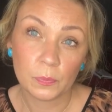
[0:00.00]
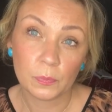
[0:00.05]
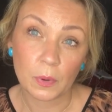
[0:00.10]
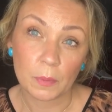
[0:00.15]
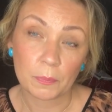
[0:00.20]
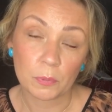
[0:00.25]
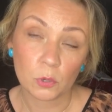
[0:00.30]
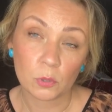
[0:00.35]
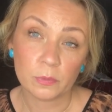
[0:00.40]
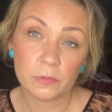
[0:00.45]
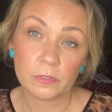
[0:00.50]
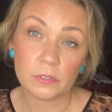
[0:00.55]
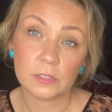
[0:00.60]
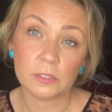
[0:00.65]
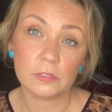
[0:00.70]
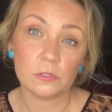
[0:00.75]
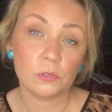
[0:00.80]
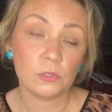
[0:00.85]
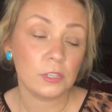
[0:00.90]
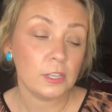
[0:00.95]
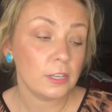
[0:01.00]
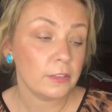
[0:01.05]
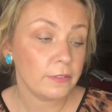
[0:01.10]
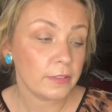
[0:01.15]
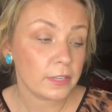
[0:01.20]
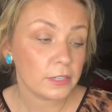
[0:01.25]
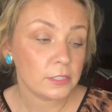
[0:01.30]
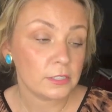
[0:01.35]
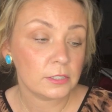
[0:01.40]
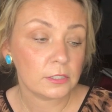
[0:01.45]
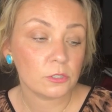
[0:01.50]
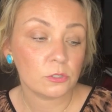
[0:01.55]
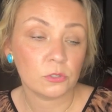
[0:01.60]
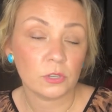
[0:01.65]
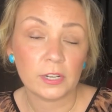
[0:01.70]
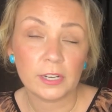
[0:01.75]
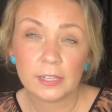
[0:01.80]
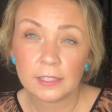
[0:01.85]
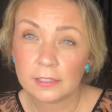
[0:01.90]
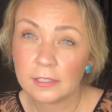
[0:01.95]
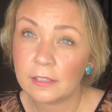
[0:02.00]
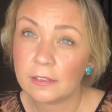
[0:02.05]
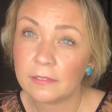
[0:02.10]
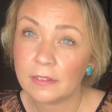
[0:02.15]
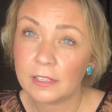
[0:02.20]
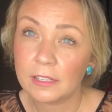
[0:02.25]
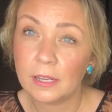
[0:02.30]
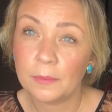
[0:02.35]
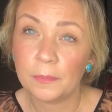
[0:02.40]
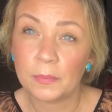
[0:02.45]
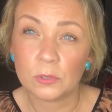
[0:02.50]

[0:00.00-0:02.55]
попробовала другие версии, туалетная вода,